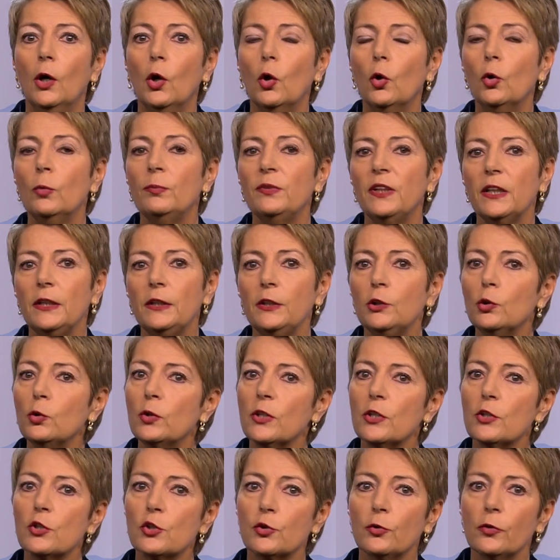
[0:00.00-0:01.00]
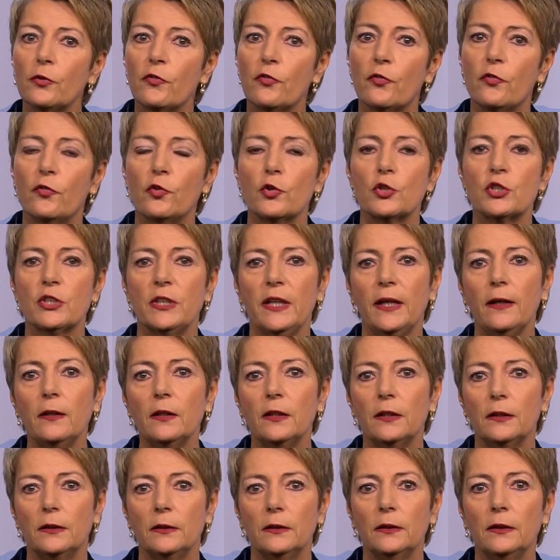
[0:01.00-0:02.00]
Um den Jugendschutz zu
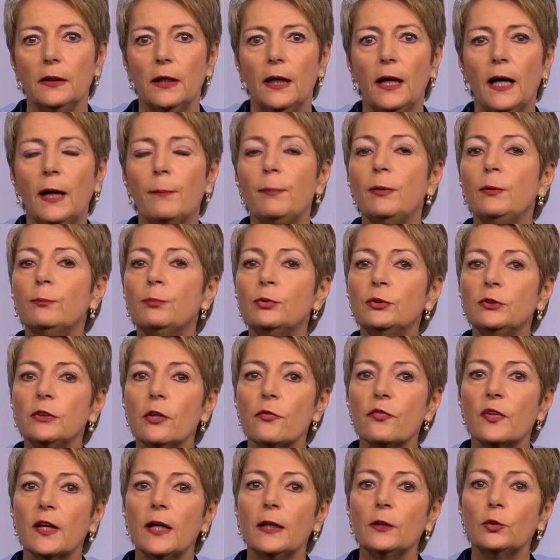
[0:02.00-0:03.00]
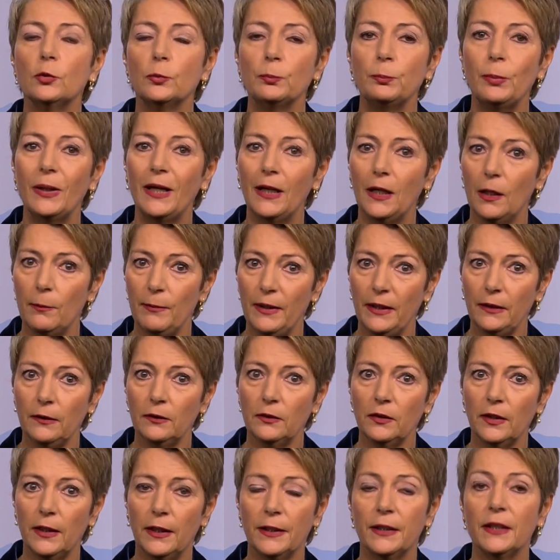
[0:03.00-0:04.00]
stärken, haben Bundesrat und
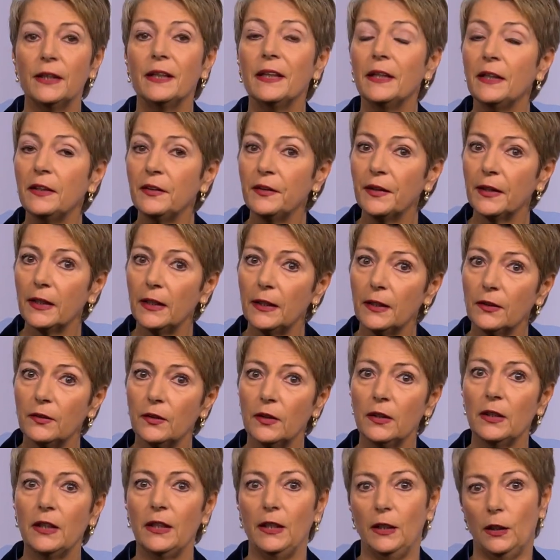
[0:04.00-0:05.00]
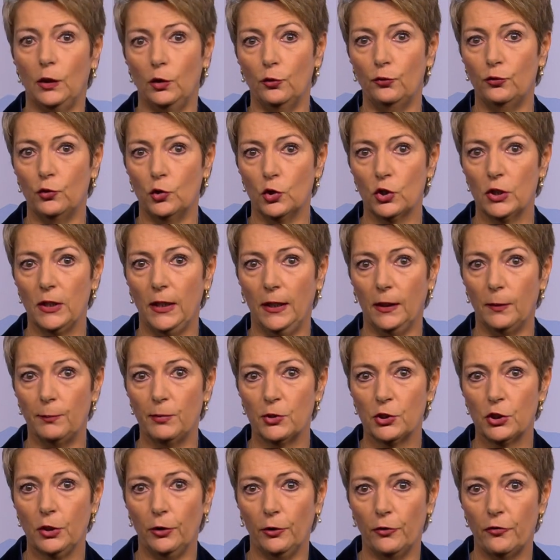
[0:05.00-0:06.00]
Parlament einen indirekten Gegenvorschlag
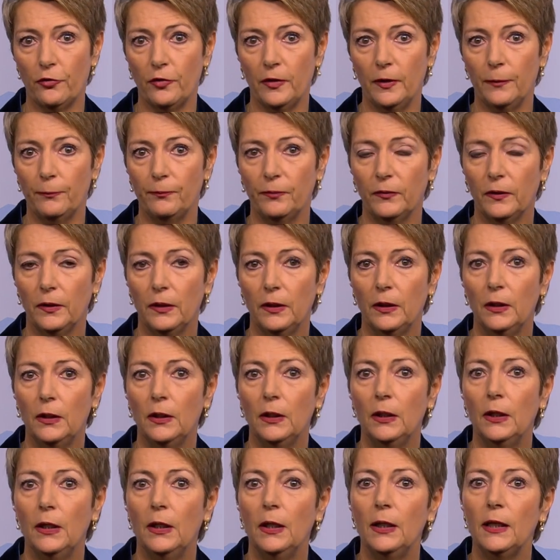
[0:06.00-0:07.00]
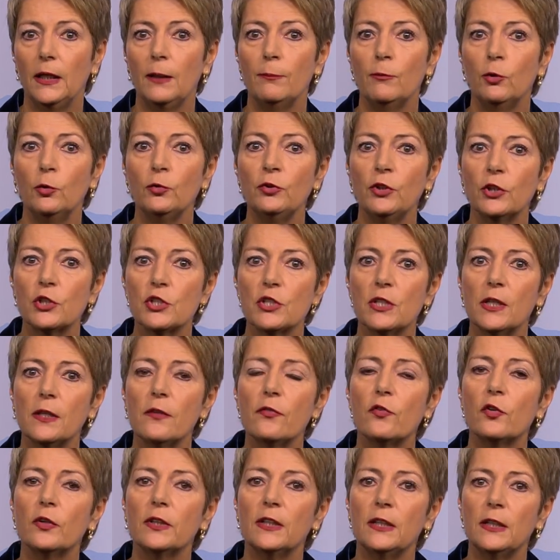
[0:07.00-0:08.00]
beschlossen. Im Unterschied
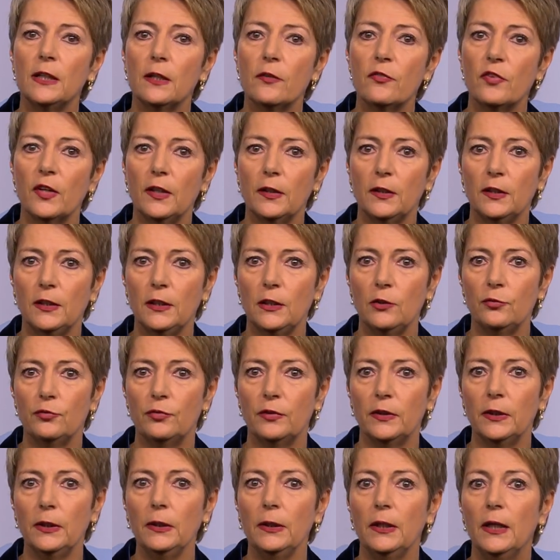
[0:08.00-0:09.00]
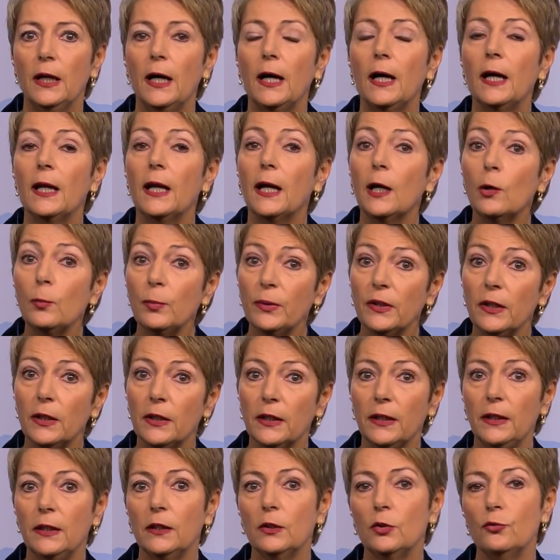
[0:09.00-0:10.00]
zur Initiative erlaubt der
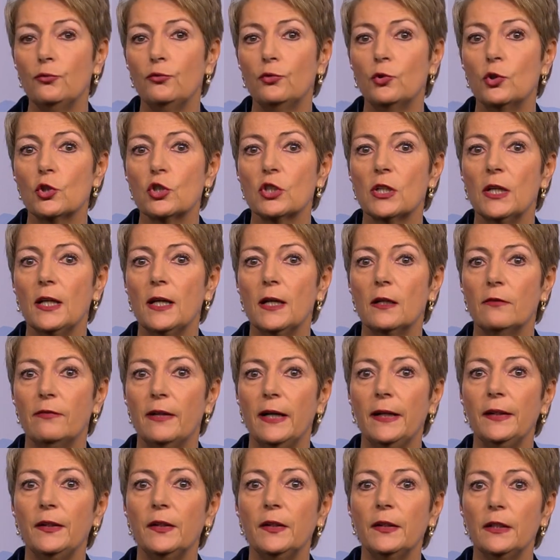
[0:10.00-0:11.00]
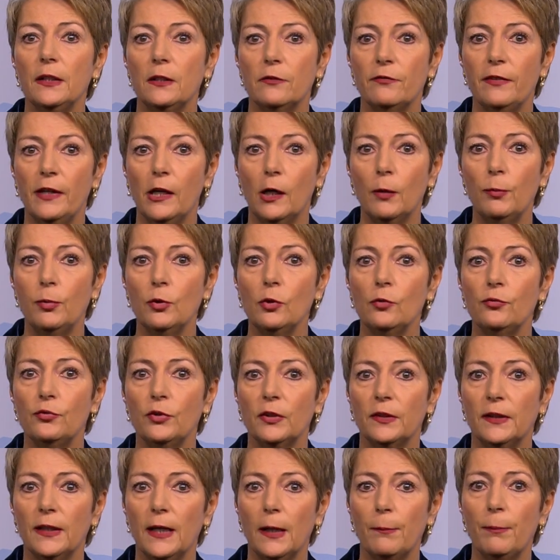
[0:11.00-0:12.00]
Gegenvorschlag weiterhin Werbung
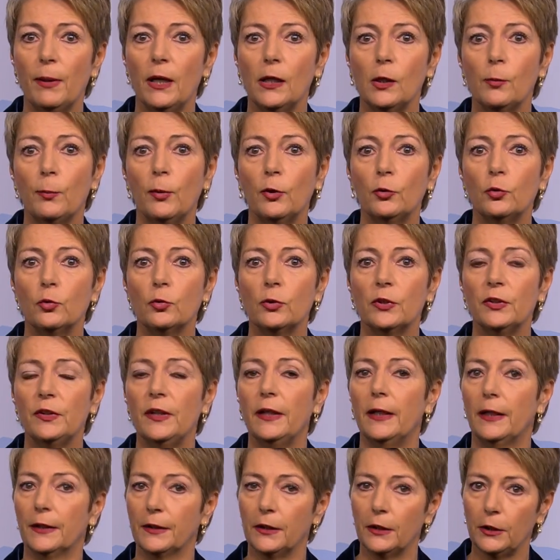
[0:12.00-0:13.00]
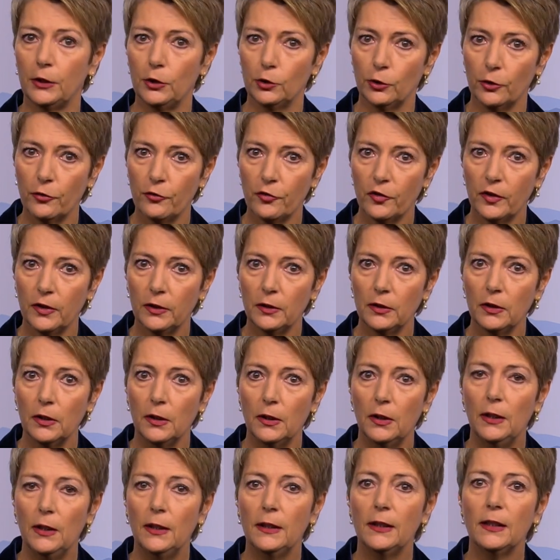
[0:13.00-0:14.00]
für Tabakprodukte an Kiosken,
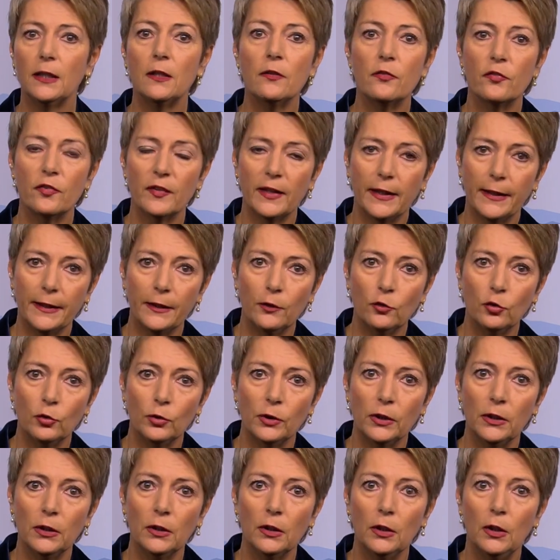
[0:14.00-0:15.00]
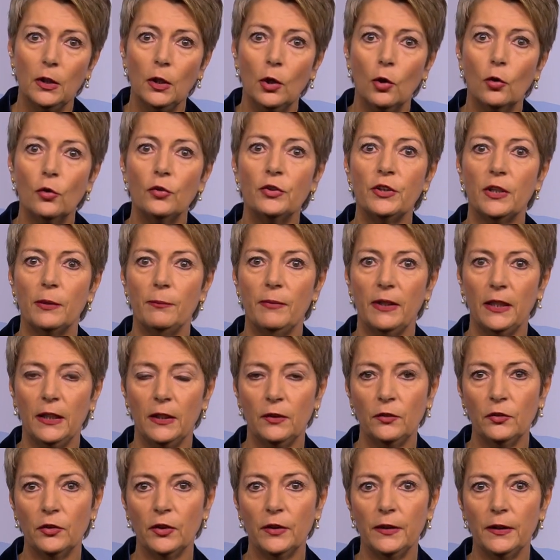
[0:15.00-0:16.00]
in Zeitungen und im
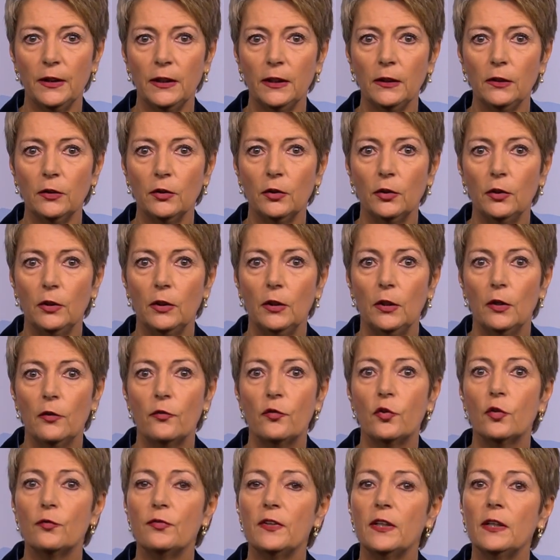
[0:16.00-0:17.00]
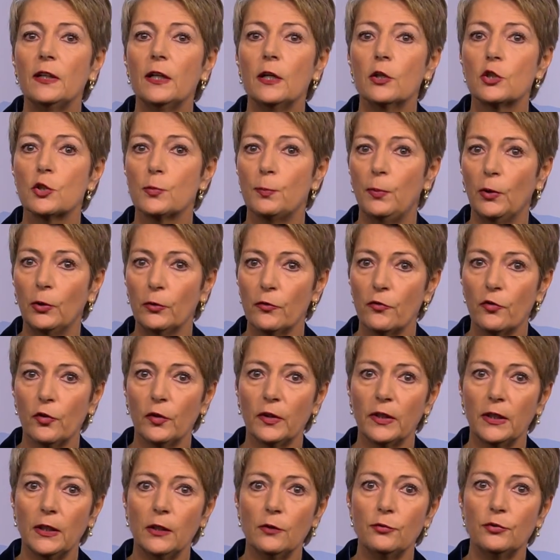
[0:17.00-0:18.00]
Internet sowie das
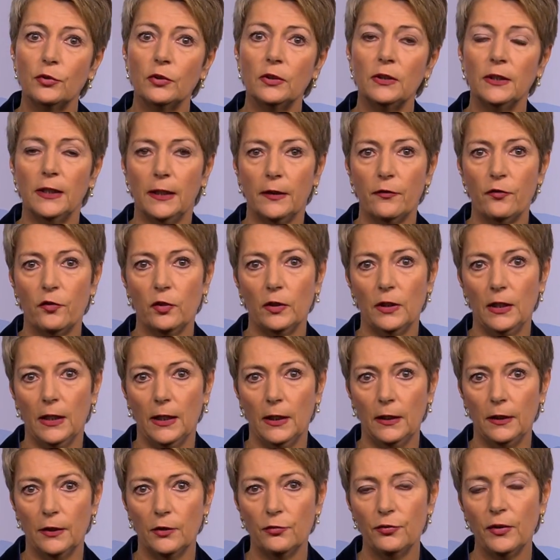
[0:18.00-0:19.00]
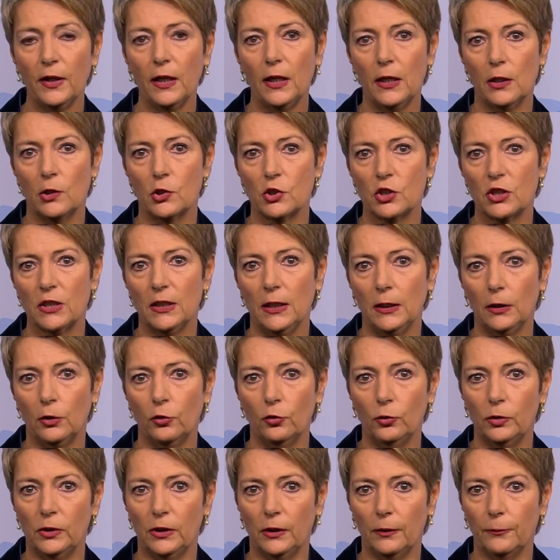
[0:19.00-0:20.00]
Sponsoring von nationalen
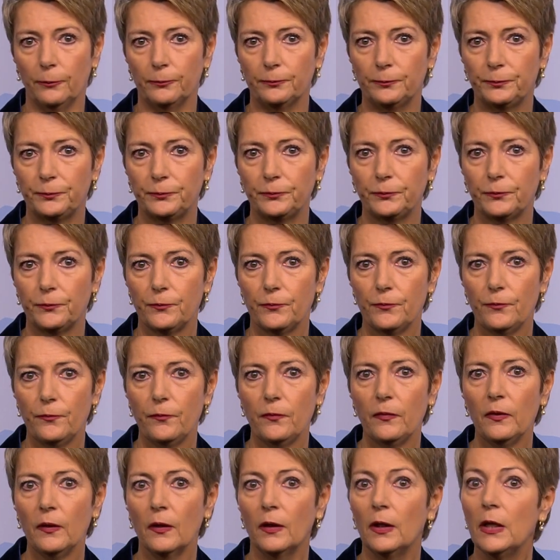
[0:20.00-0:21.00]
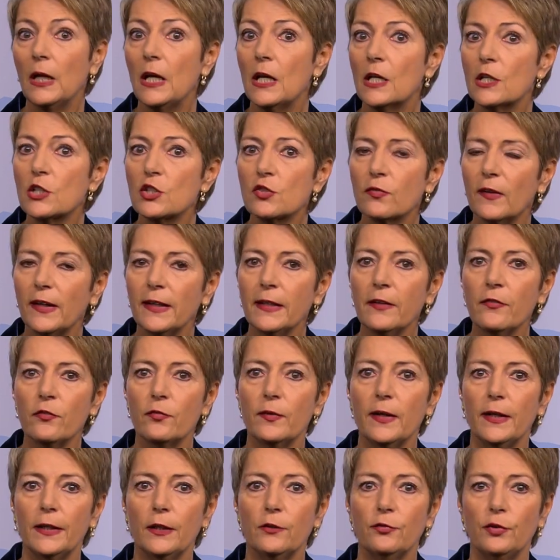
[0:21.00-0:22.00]
Veranstaltungen.
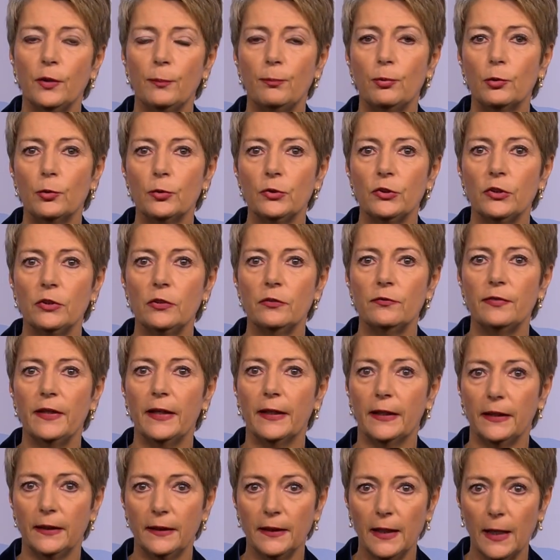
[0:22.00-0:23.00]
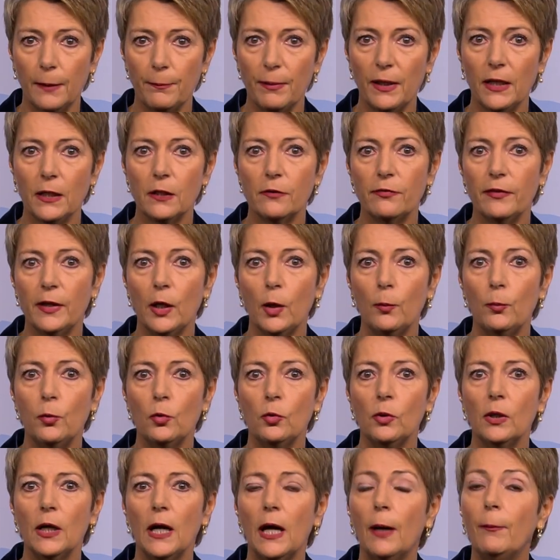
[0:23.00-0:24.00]
Schweizweit verboten wäre
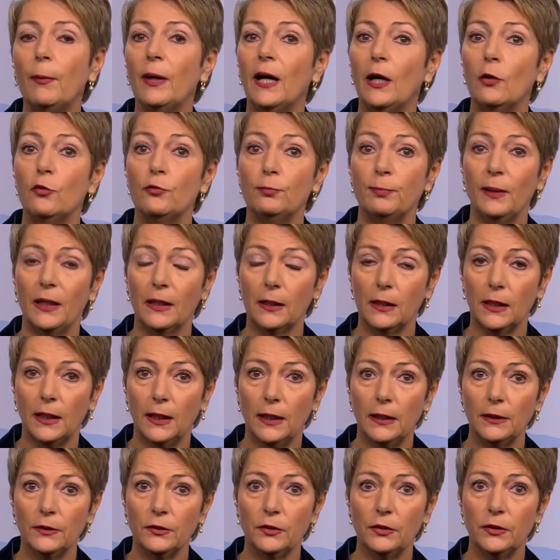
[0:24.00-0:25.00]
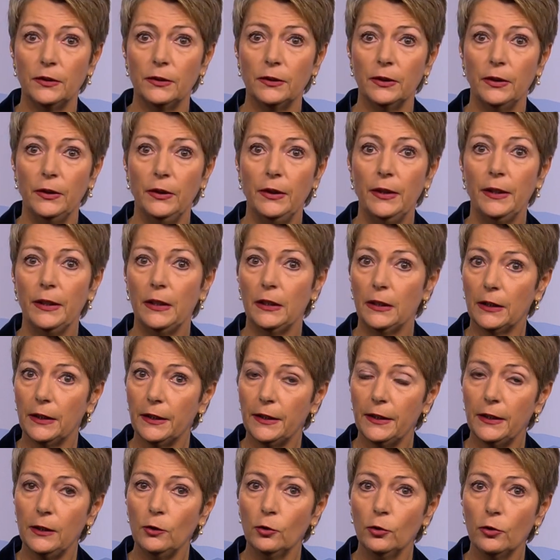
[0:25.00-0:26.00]
Tabakwerbung aber auf Plakaten, in
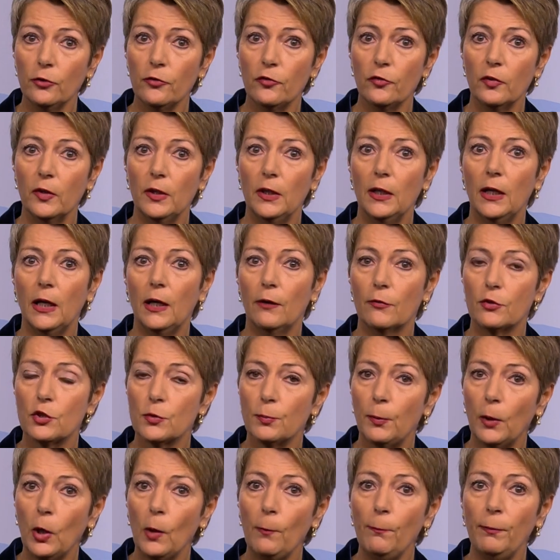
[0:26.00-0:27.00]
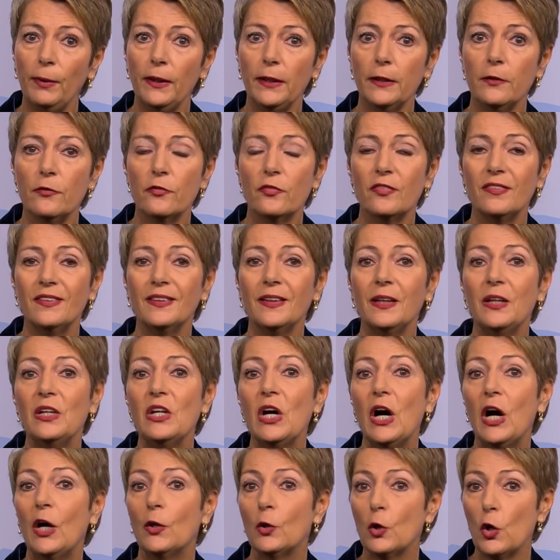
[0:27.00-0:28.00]
Kinos, auf Sportplätzen,
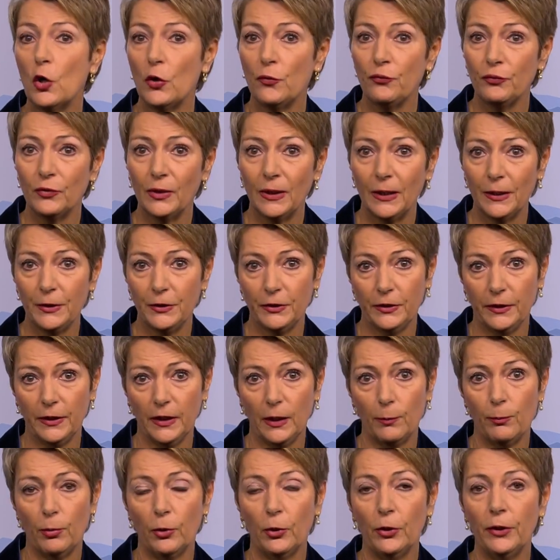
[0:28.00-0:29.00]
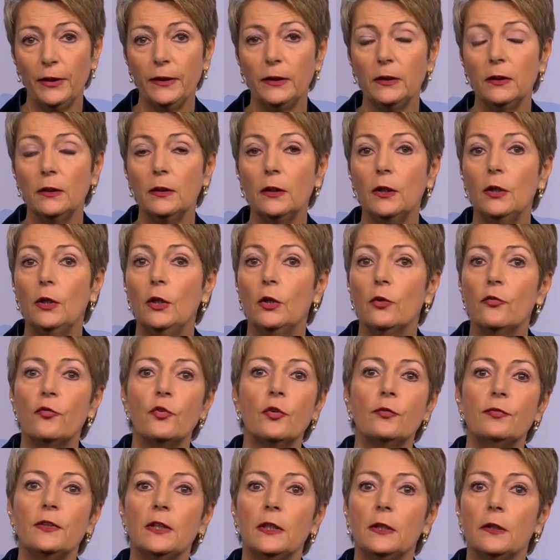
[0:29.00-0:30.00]
an öffentlichen Gebäuden
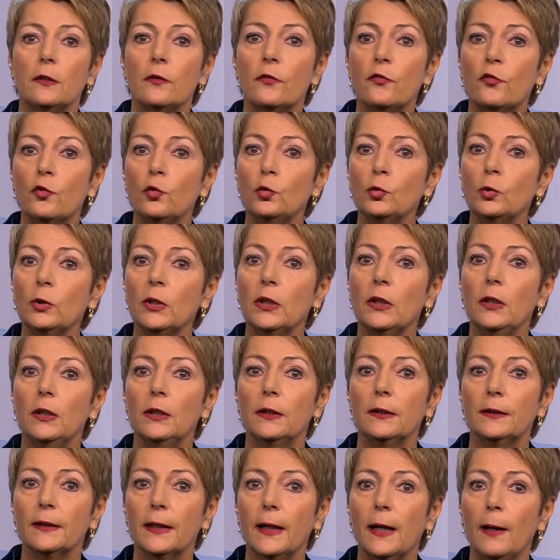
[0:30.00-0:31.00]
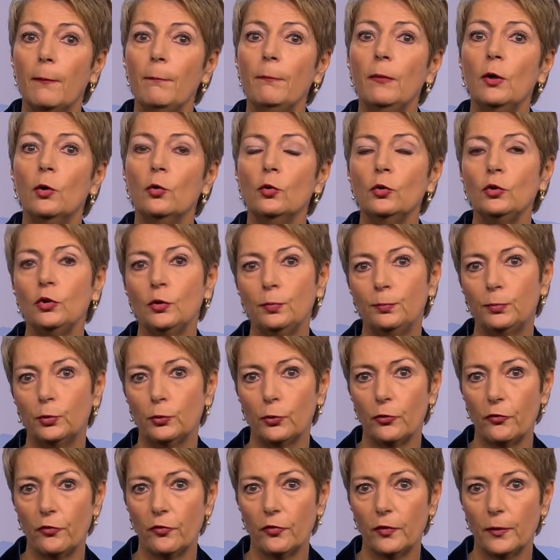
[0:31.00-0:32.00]
sowie in Zug, Tram und
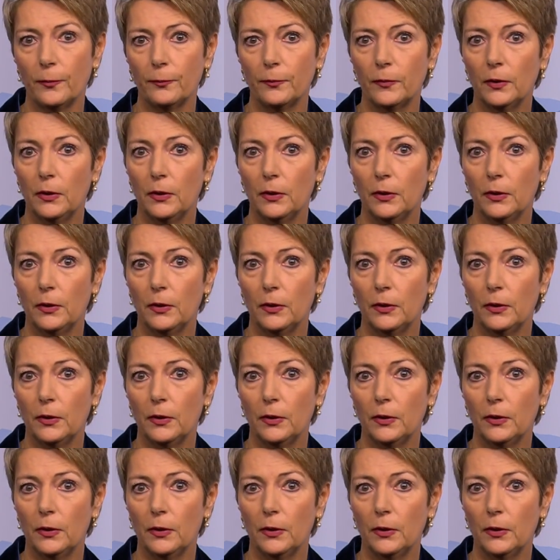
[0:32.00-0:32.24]
Bus.